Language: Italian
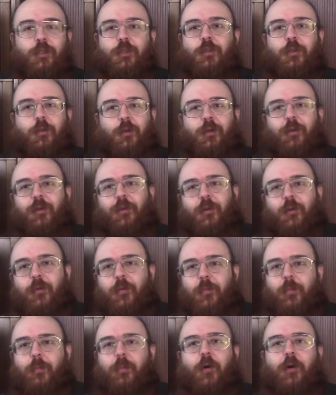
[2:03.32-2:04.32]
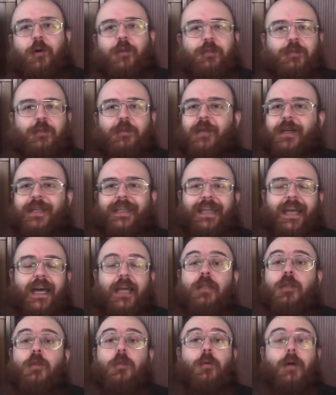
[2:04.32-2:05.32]
sono un posto
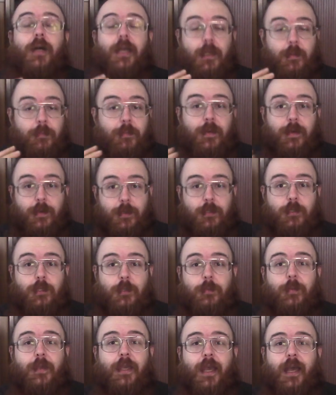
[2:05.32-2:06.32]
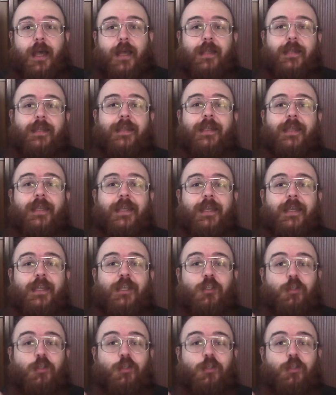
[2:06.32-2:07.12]
adatto ai principianti,